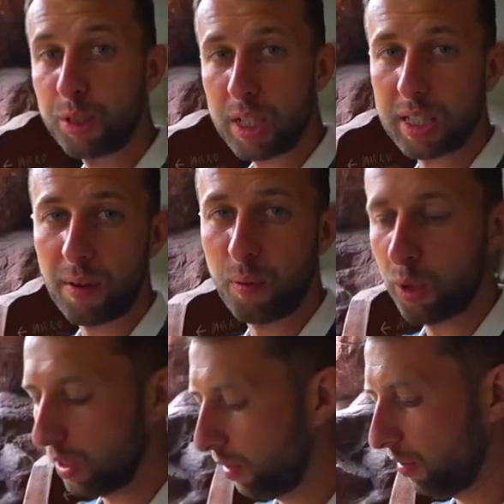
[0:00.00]
Здесь на
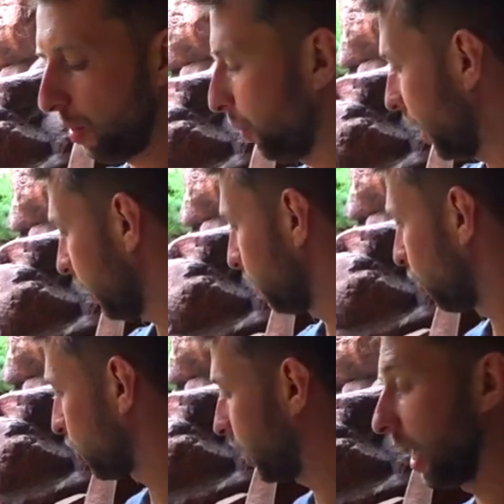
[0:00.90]
входе в аквапарк
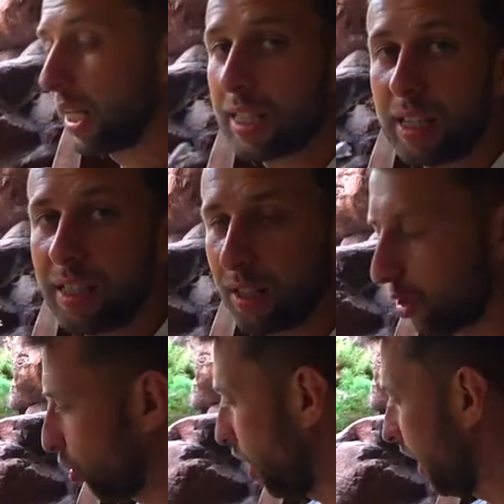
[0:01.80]
можно за 10
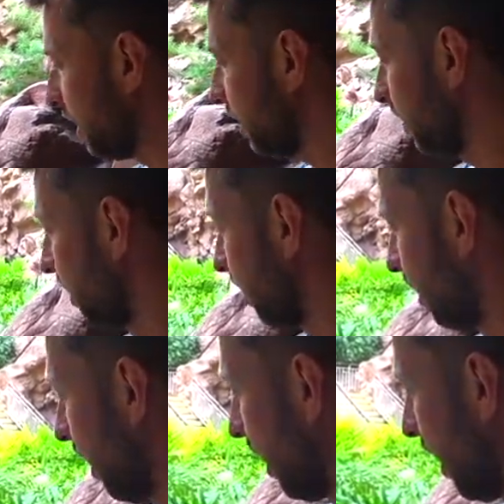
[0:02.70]
юаней
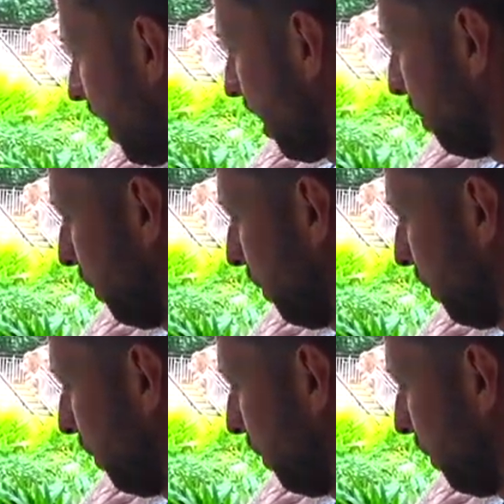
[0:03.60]
а,